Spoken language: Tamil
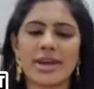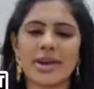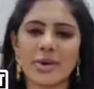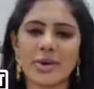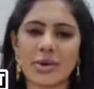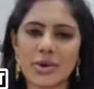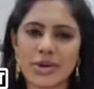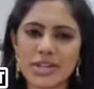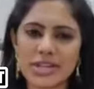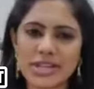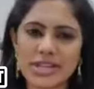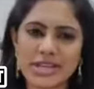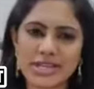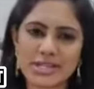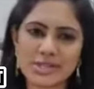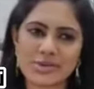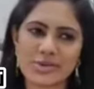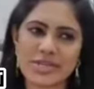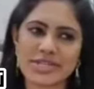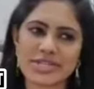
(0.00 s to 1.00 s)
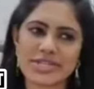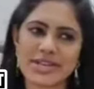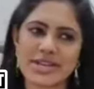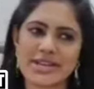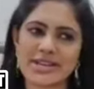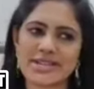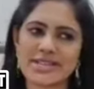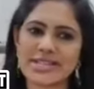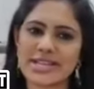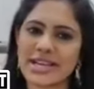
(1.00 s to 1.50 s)
குழந்தைக்கு அஞ்சு வயசு
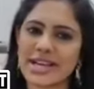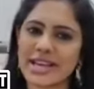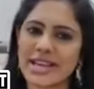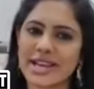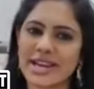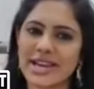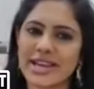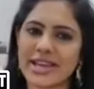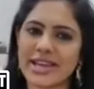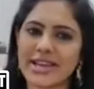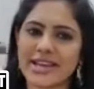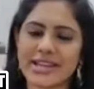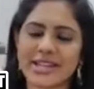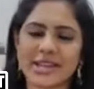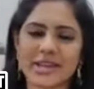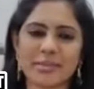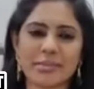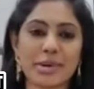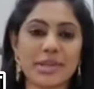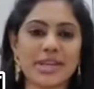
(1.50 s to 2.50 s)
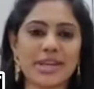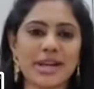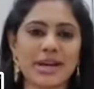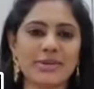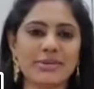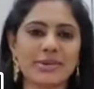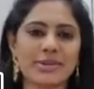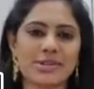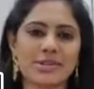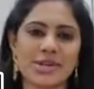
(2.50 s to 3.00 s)
ஆயிடுச்சு கல்யாணம் ஆகி கிட்டத்தட்ட பதினாலு
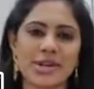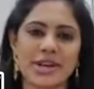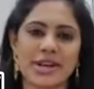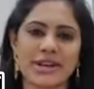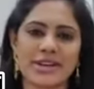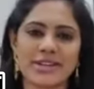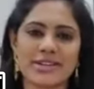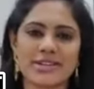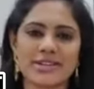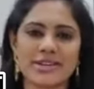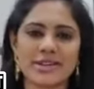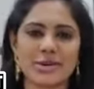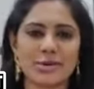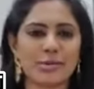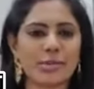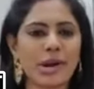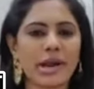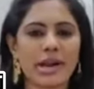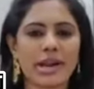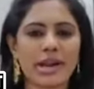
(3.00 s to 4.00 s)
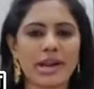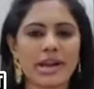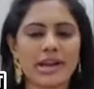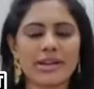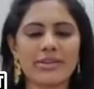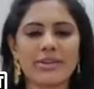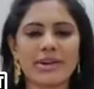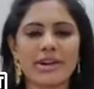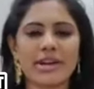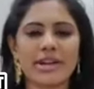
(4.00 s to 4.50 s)
வருஷம் ஆயிடுச்சு ரொம்ப அழகான
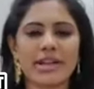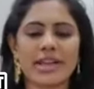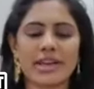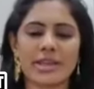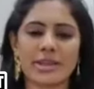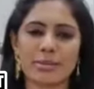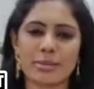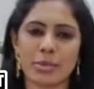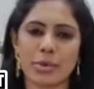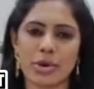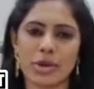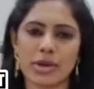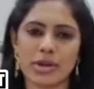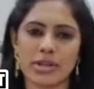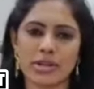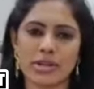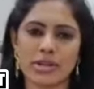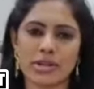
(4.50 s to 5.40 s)
வாழ்க்கையாக தான் போயிட்டு